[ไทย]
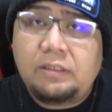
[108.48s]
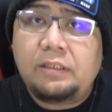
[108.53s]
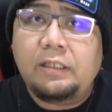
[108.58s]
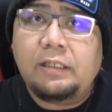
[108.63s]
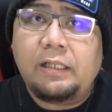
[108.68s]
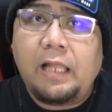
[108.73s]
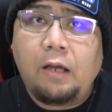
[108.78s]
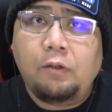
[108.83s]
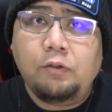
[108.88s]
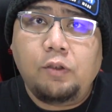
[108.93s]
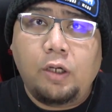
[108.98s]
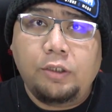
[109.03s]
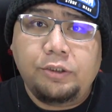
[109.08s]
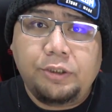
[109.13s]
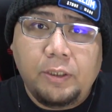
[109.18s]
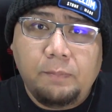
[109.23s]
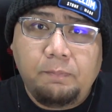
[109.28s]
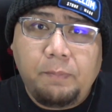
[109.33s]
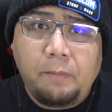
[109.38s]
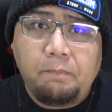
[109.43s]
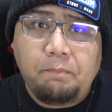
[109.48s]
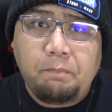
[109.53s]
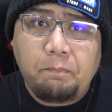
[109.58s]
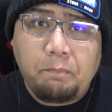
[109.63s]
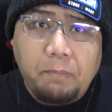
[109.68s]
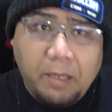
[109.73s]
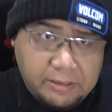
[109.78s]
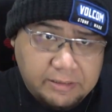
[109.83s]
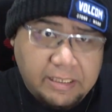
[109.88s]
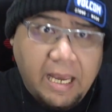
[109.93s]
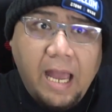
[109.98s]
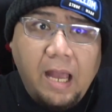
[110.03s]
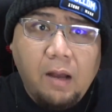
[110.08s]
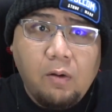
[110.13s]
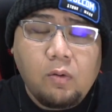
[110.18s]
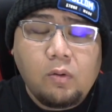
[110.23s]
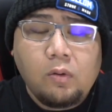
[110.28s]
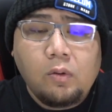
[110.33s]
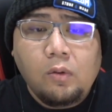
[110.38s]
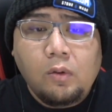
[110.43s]
จริงๆแล้วดอยเซอร์เป็นพระเจ้า
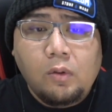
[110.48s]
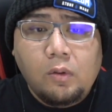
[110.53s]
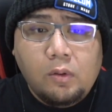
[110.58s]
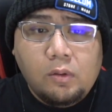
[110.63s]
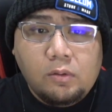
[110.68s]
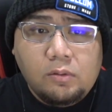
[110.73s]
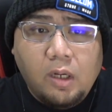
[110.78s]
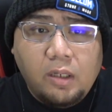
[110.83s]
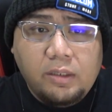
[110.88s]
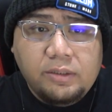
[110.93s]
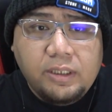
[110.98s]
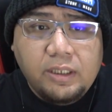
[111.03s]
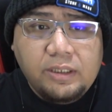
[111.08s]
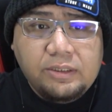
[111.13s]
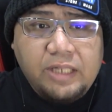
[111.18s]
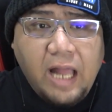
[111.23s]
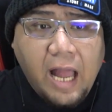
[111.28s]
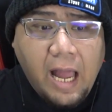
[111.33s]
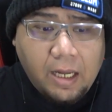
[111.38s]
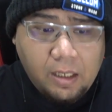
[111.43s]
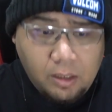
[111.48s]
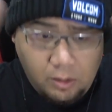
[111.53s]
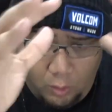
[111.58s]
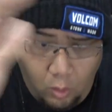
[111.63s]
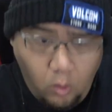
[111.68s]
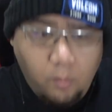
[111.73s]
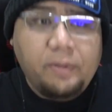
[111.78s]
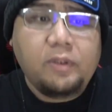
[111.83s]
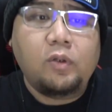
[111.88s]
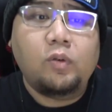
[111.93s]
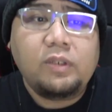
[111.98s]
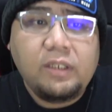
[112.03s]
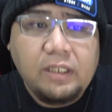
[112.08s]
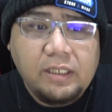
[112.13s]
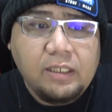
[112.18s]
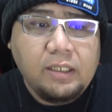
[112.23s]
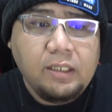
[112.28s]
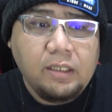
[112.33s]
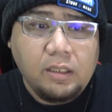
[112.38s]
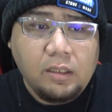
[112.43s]
ดอยเซอร์สร้างโลกมนุษย์
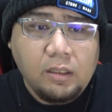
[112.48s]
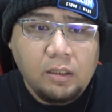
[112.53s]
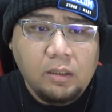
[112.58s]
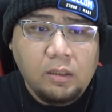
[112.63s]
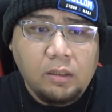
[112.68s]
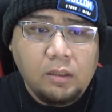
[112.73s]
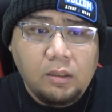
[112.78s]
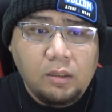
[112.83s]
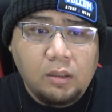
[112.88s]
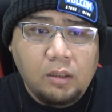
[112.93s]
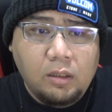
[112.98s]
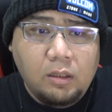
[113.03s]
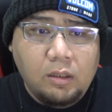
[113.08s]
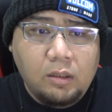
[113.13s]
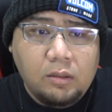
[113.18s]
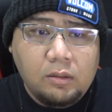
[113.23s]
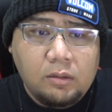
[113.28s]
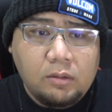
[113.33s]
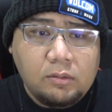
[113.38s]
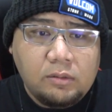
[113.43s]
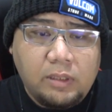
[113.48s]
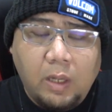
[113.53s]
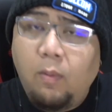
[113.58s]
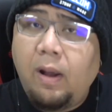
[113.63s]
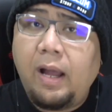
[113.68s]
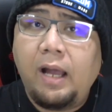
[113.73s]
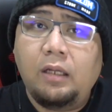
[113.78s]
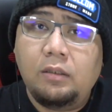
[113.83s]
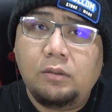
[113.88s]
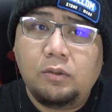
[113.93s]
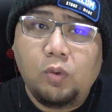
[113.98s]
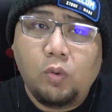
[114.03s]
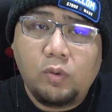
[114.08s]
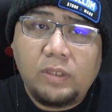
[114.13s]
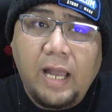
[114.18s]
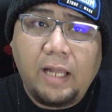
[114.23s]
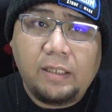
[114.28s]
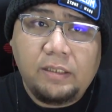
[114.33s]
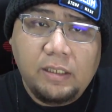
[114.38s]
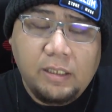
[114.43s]
นี้ แต่ว่าทุก
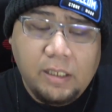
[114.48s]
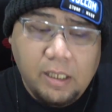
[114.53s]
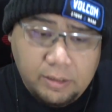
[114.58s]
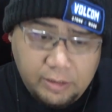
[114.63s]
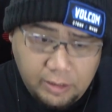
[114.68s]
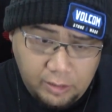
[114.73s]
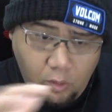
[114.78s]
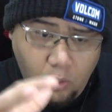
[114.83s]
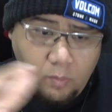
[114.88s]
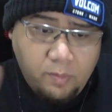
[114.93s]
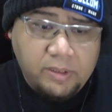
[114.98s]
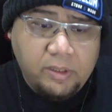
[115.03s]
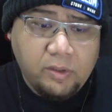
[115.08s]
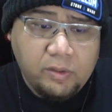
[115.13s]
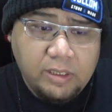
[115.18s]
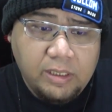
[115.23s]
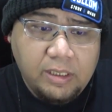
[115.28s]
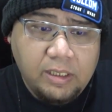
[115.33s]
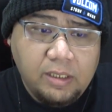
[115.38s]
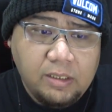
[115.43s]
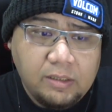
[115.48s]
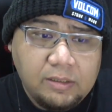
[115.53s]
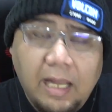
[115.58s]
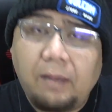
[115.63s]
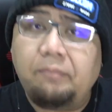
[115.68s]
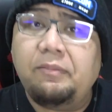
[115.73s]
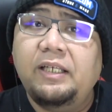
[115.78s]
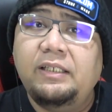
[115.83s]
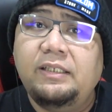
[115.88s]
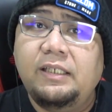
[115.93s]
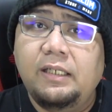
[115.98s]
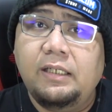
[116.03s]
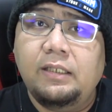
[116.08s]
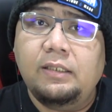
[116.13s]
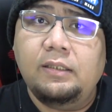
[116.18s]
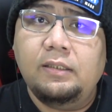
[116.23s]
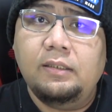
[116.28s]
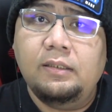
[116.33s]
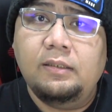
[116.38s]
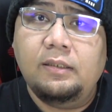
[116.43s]
อย่างที่เกิดในโลกมนุษย์นี้ทำในจีน
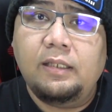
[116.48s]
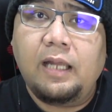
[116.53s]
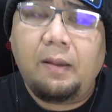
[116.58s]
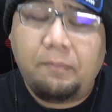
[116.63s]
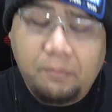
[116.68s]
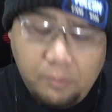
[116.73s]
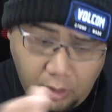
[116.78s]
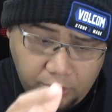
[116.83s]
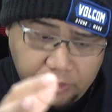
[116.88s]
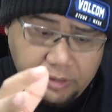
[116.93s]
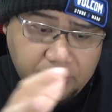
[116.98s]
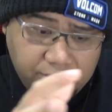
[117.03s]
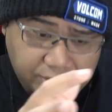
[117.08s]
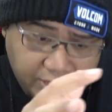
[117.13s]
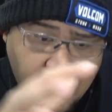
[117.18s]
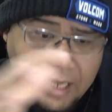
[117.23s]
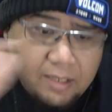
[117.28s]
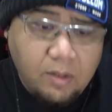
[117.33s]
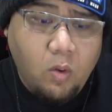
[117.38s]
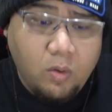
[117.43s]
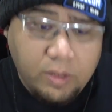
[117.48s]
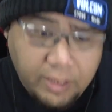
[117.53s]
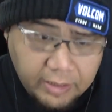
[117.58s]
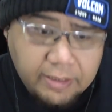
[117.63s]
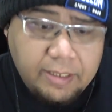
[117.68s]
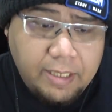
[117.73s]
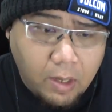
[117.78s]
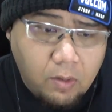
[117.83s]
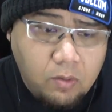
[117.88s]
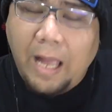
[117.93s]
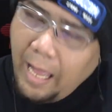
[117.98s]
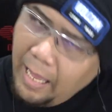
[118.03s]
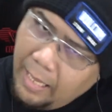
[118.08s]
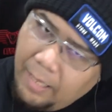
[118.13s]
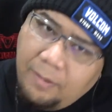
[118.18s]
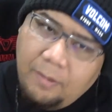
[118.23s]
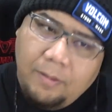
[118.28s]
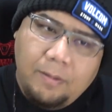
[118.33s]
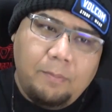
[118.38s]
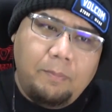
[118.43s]
นะครับดอยเซอร์สร้างโลกอย่างเดียวอ่ะ
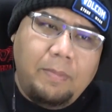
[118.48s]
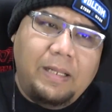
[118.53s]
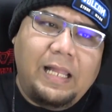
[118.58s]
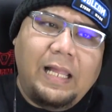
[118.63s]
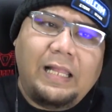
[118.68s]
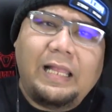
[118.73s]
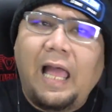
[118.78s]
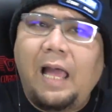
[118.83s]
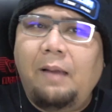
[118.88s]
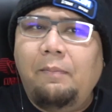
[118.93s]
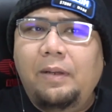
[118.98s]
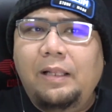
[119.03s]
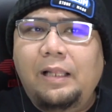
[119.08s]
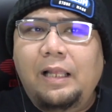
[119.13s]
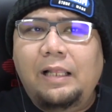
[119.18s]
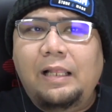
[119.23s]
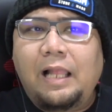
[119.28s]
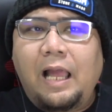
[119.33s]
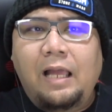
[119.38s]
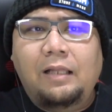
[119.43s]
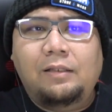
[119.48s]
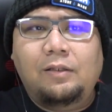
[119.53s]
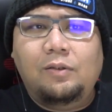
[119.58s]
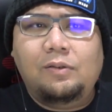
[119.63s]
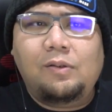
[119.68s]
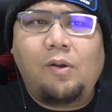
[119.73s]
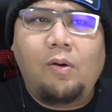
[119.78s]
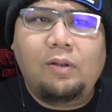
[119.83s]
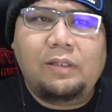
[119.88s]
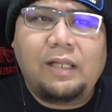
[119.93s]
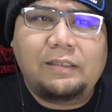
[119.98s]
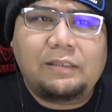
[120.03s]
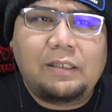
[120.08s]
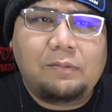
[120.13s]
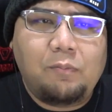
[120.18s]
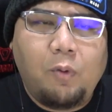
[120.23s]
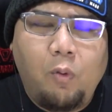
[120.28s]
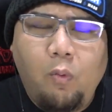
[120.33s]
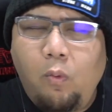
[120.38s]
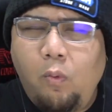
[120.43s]
ไม่เล่นละไม่เล่นละน้อง ๆน่าจะ
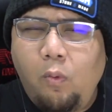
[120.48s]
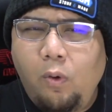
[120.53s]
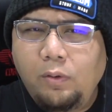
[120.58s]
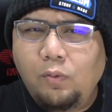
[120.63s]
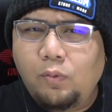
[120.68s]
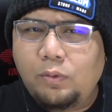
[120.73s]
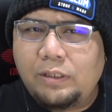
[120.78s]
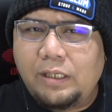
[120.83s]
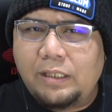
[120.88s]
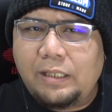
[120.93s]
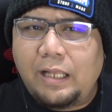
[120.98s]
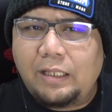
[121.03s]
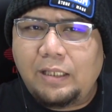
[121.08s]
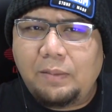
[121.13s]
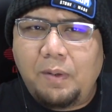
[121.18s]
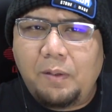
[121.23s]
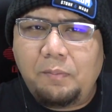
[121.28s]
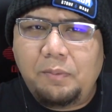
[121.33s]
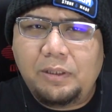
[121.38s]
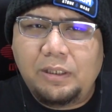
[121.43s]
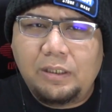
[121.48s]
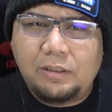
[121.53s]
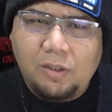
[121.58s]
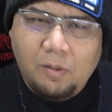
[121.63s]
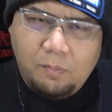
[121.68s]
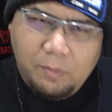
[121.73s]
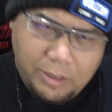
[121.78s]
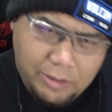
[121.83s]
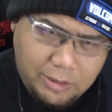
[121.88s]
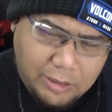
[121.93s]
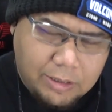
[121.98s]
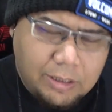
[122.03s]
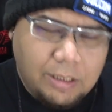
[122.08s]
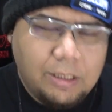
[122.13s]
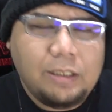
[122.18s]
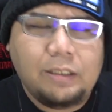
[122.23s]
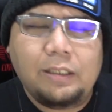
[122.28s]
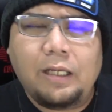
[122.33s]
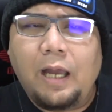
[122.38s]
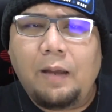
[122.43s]
โอ้ยกุดกิดแล้วทำไมพี่ตีชอบเล่นอย่าง
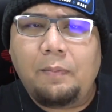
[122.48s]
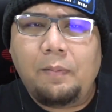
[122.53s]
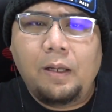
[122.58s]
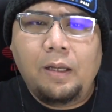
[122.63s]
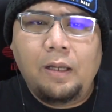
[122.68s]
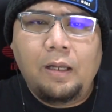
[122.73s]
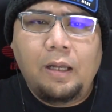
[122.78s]
นี้นะครับ